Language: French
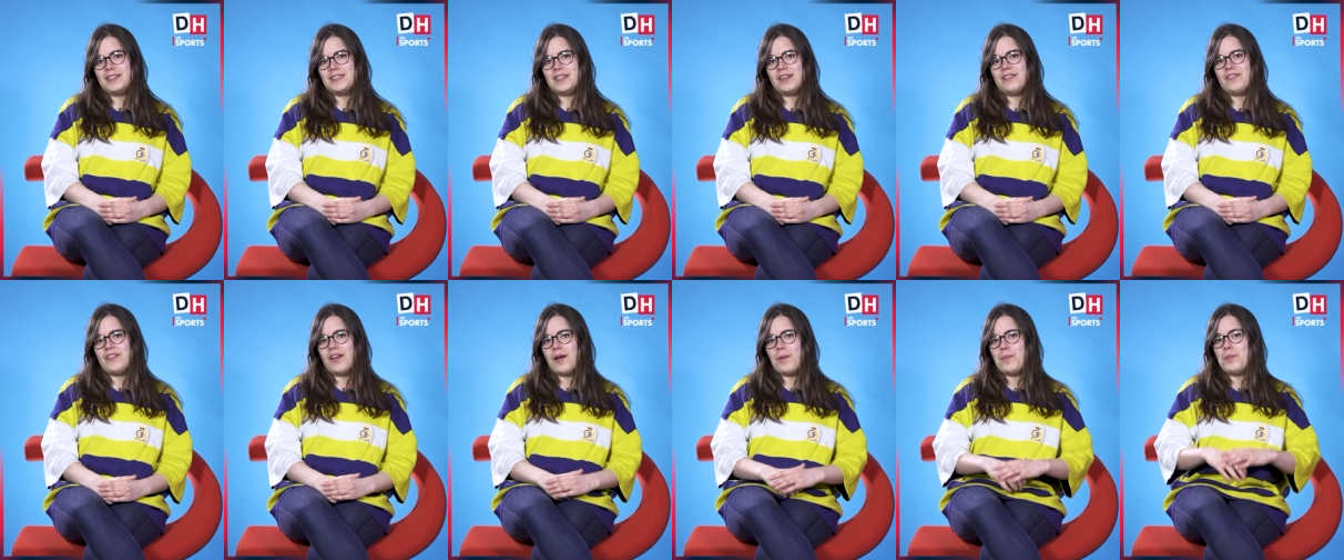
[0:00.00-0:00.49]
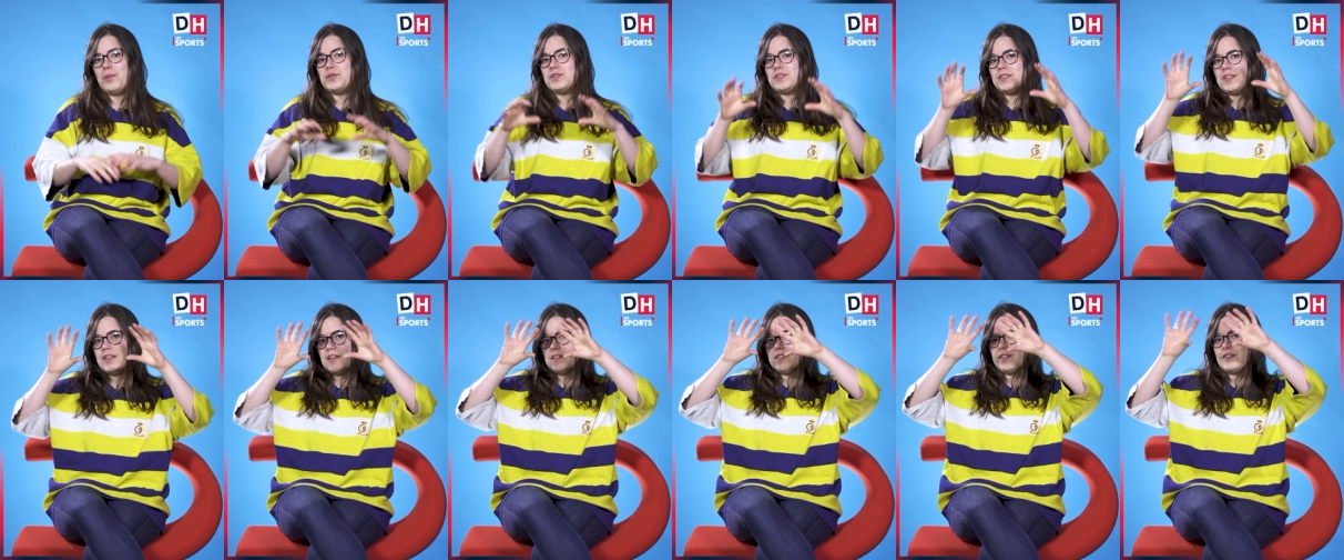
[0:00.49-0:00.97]
J'avais un
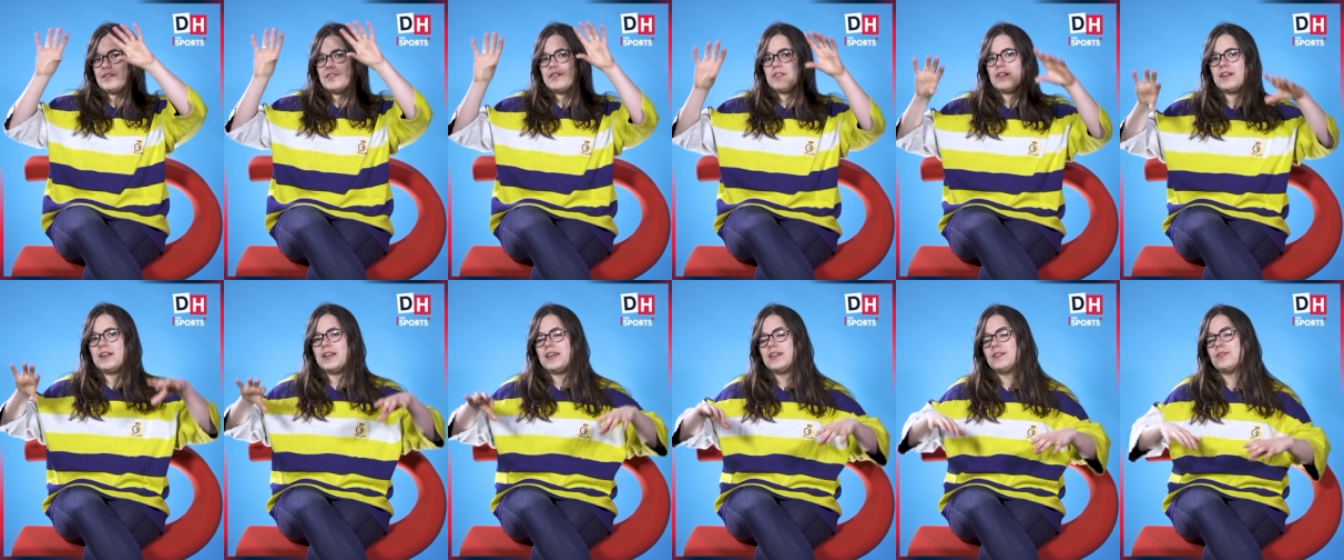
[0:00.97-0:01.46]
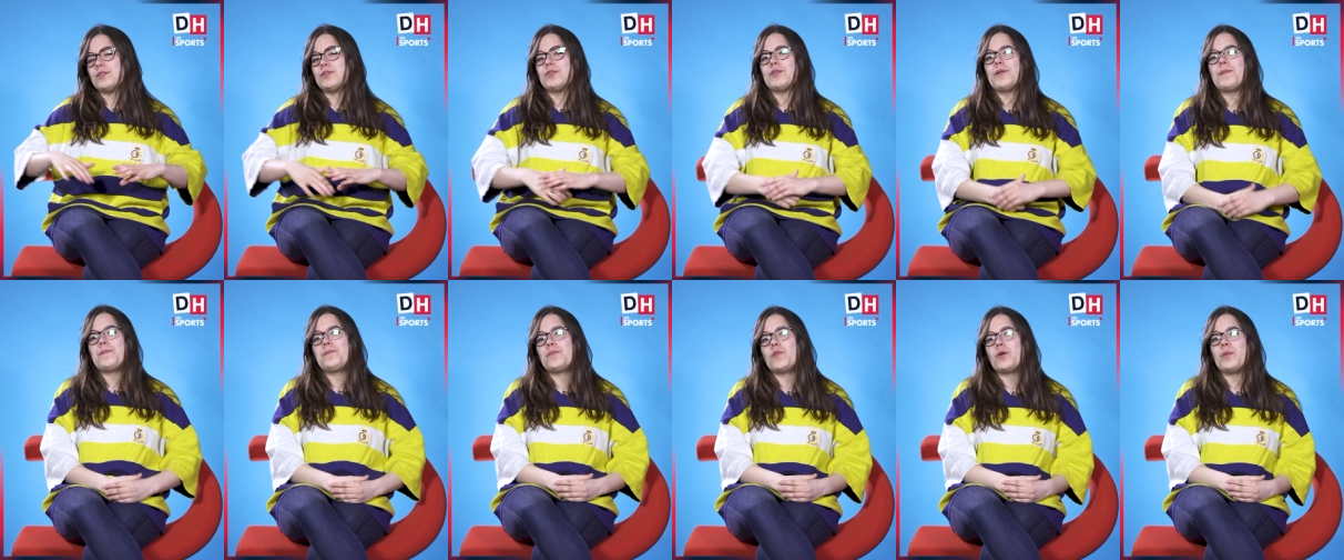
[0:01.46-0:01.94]
poster d'Anderlecht euh,
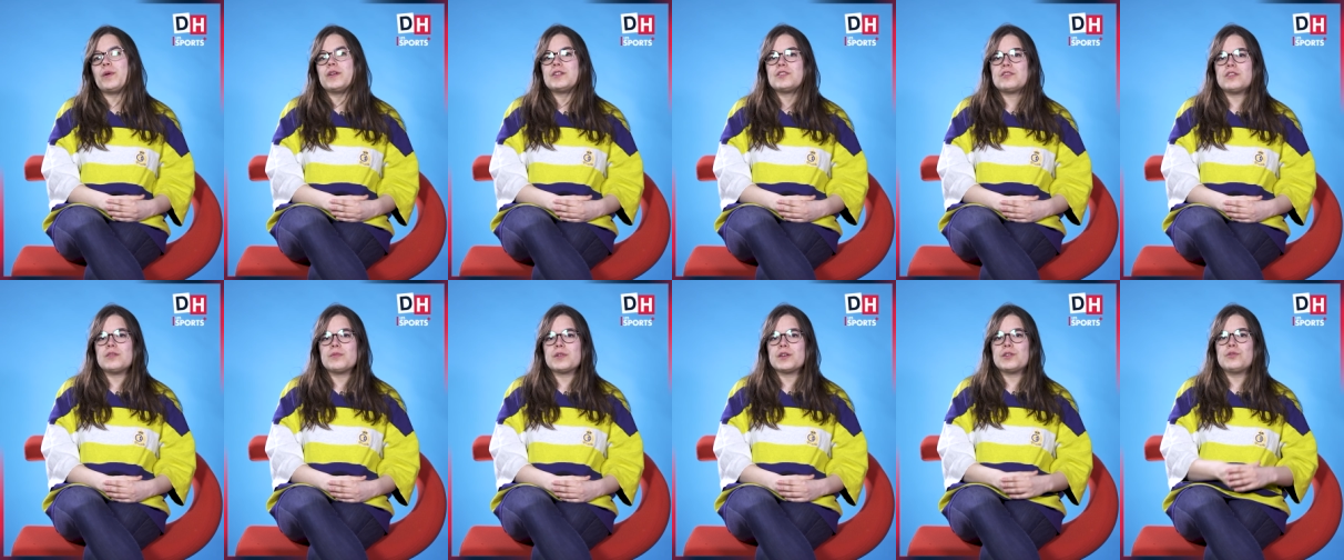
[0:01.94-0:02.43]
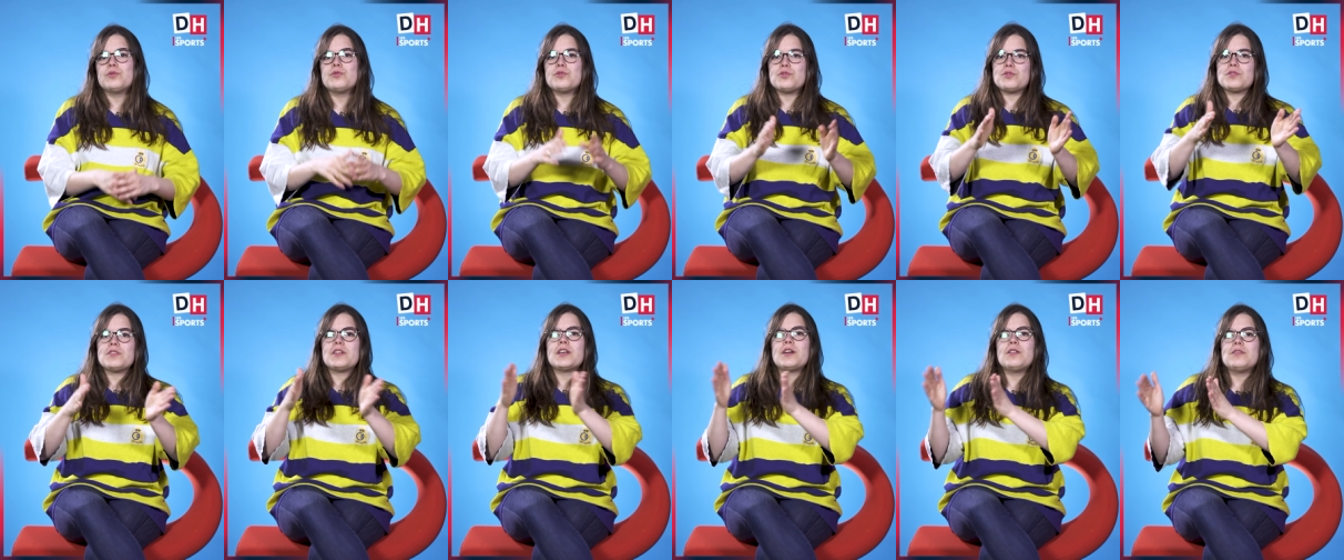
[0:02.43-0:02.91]
dans ma chambre et tout,
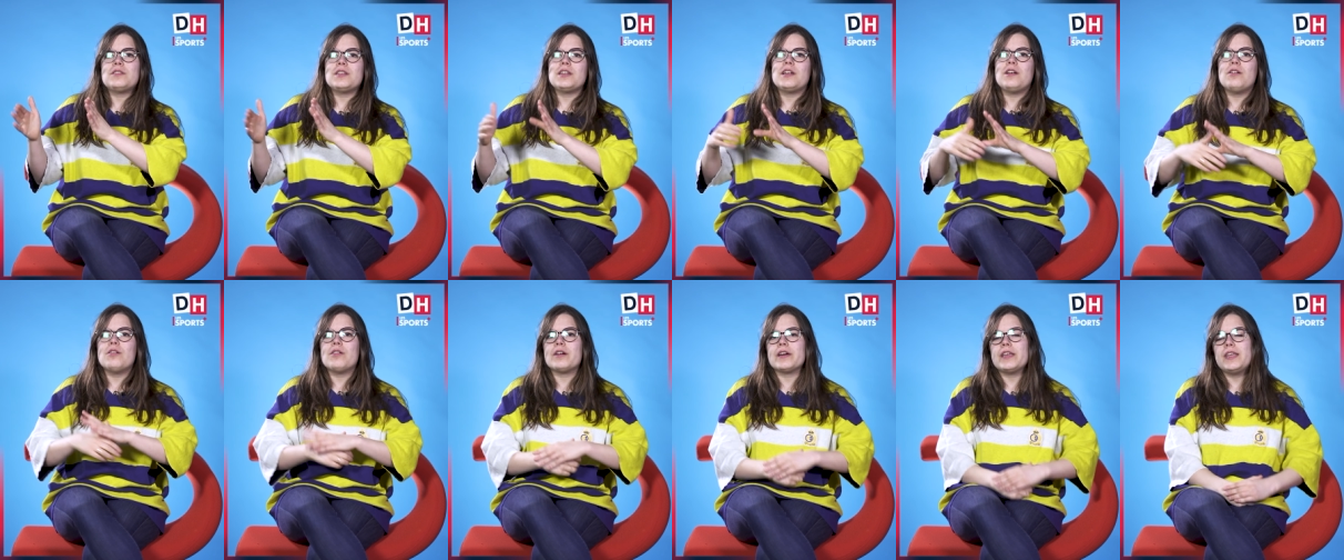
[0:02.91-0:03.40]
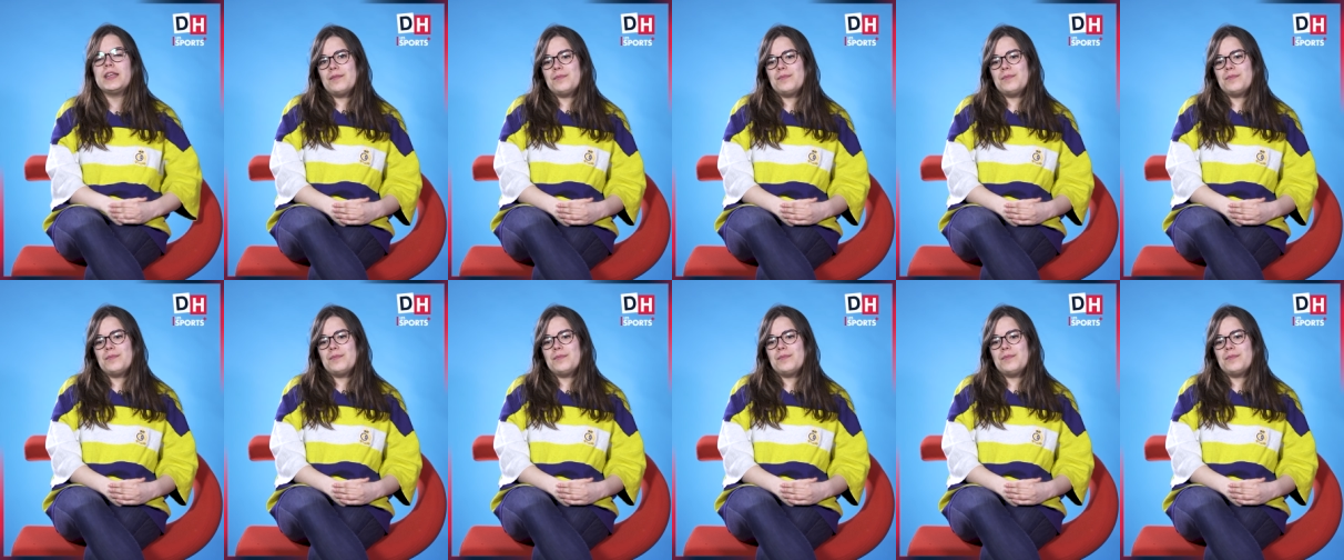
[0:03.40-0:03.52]
juste à côté de Laurie.